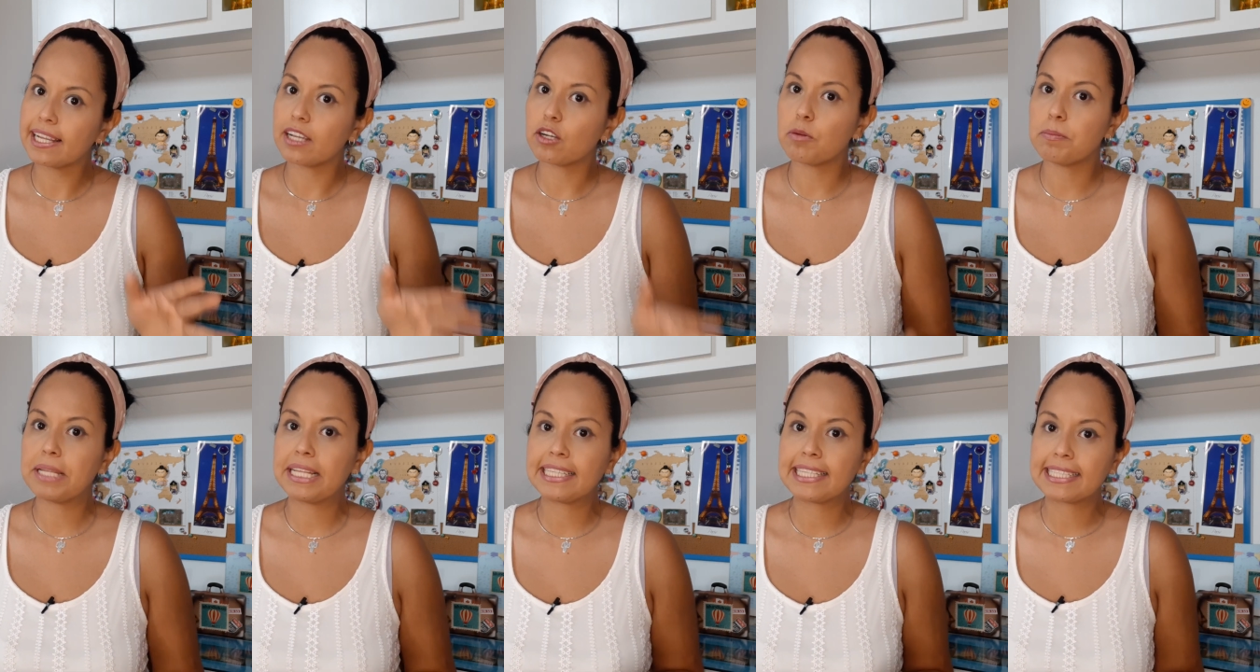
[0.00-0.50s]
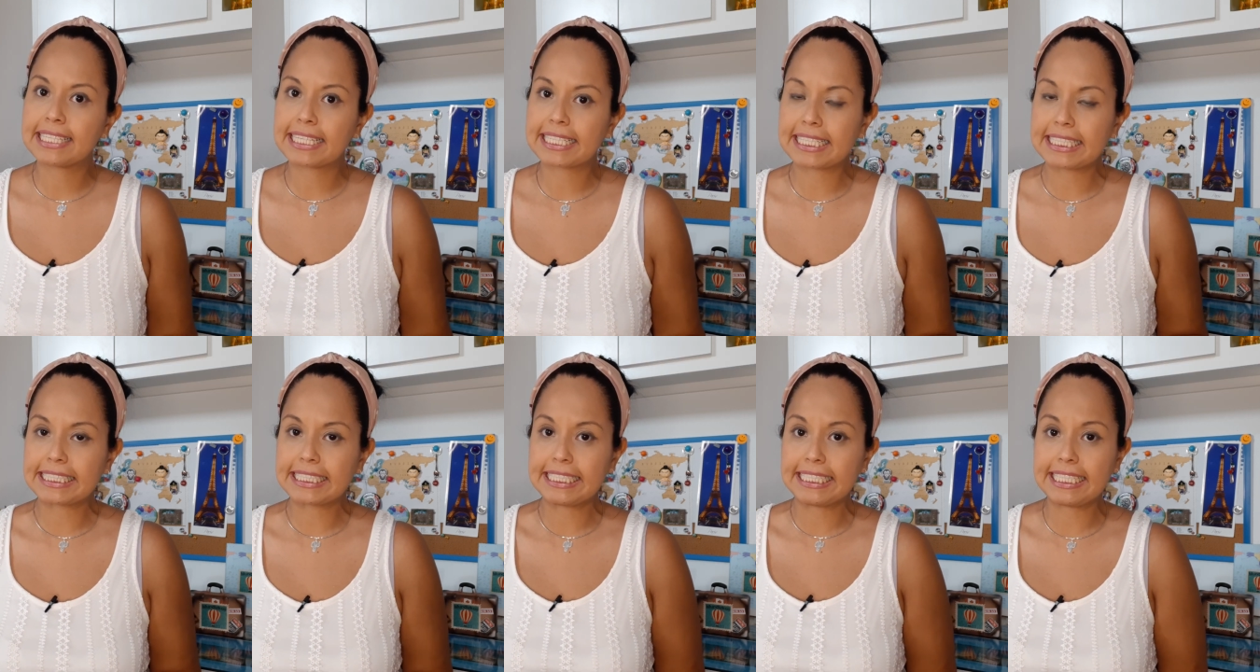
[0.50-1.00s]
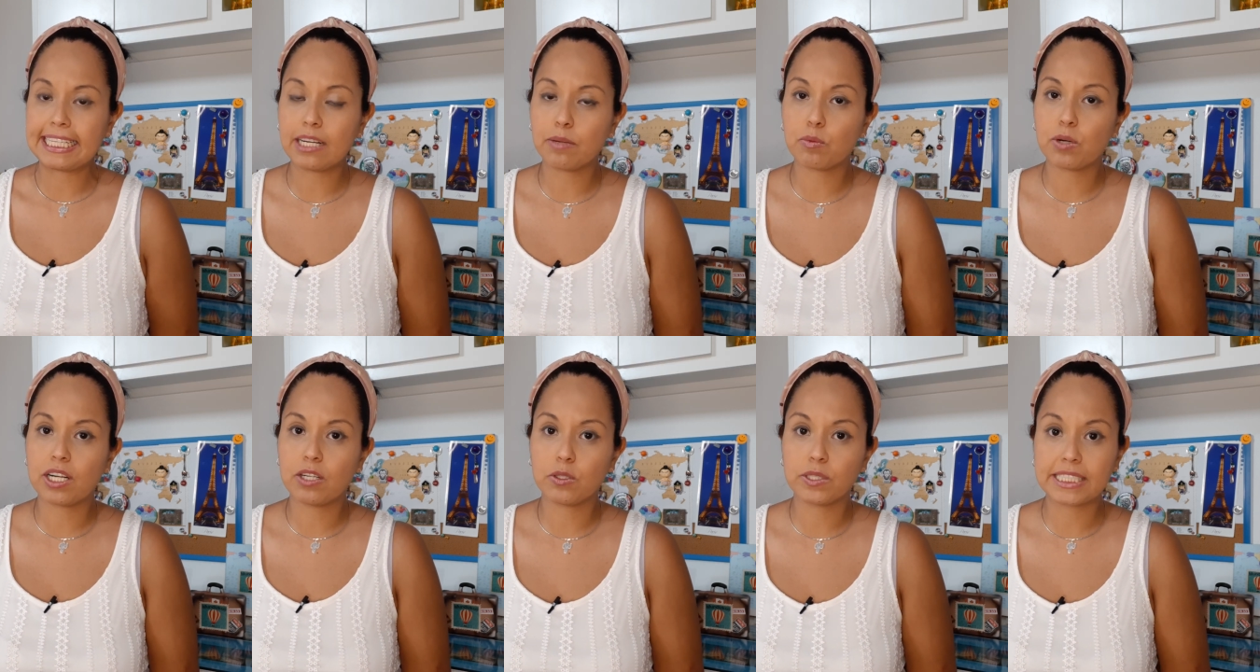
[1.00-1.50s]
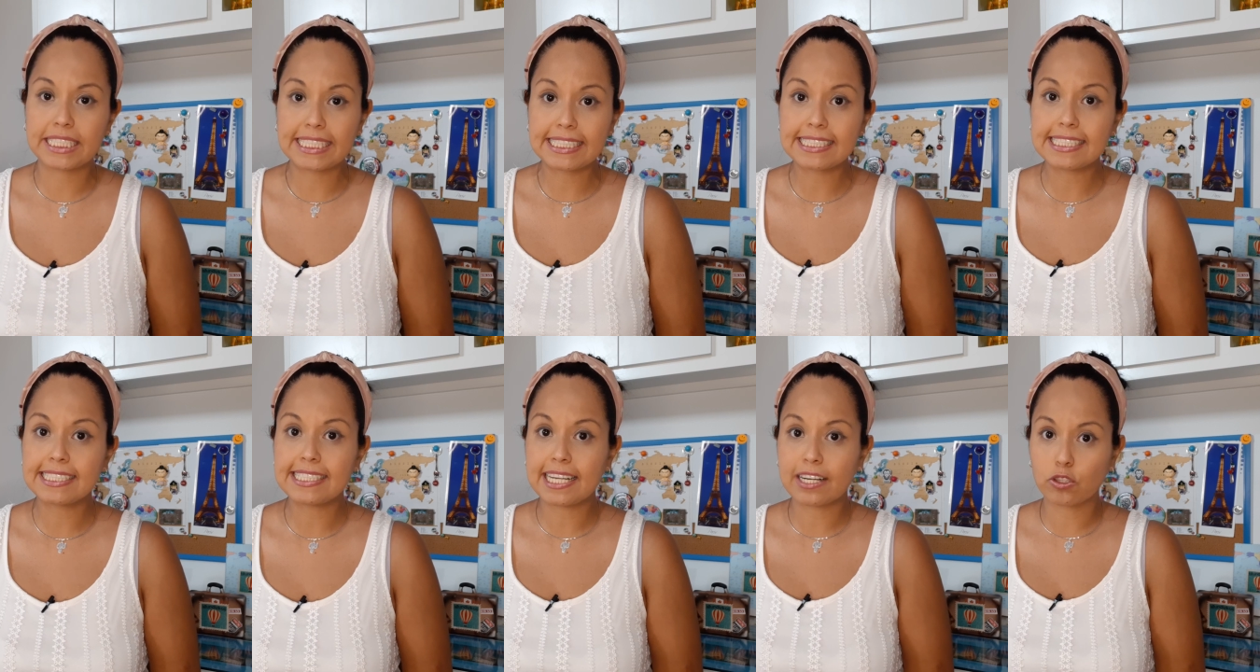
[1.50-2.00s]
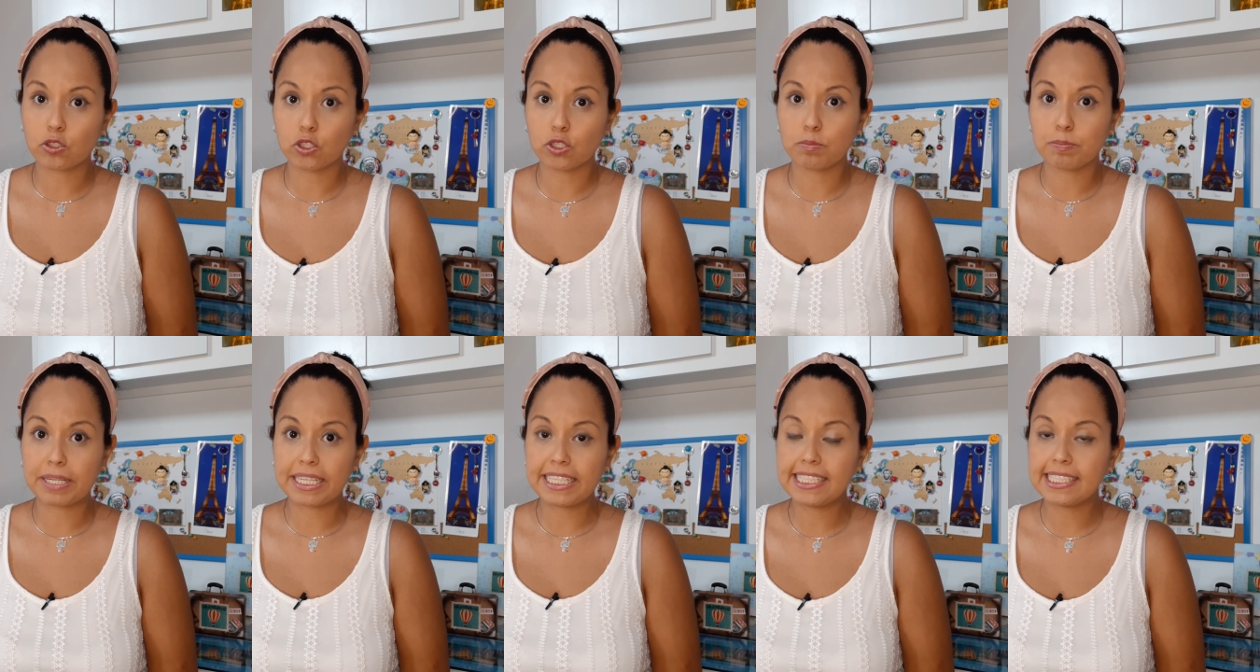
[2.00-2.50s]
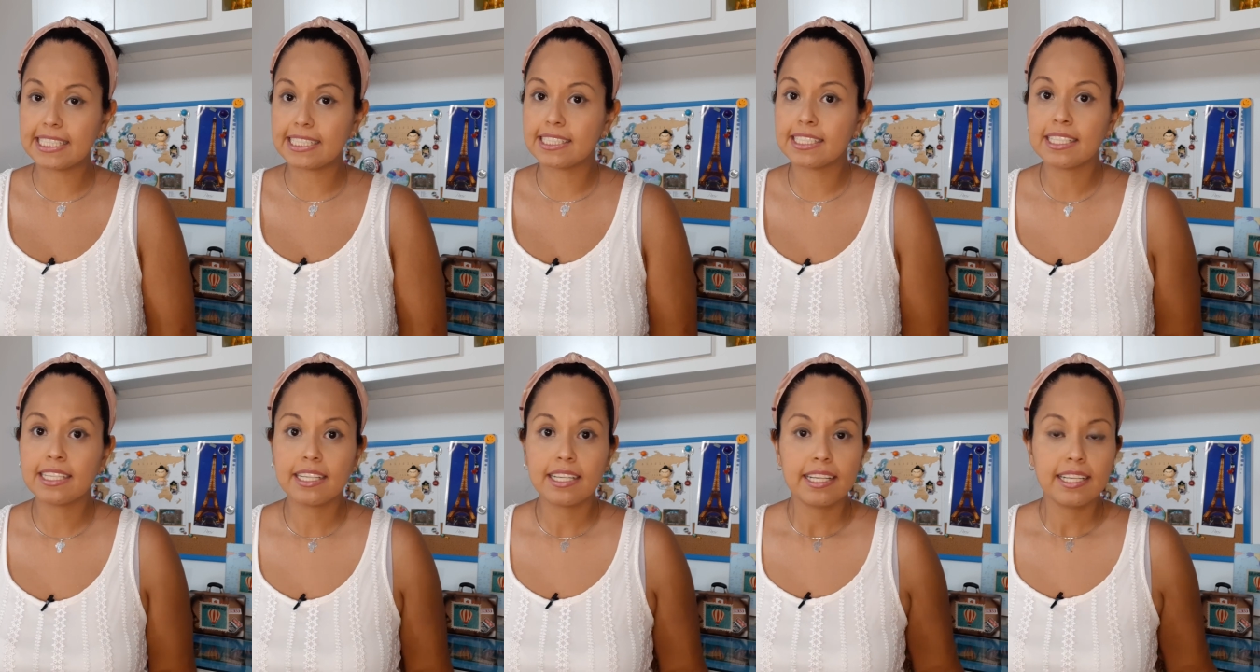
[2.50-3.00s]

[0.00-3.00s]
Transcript: que comienzan a restringir vuelos desde ciertos países.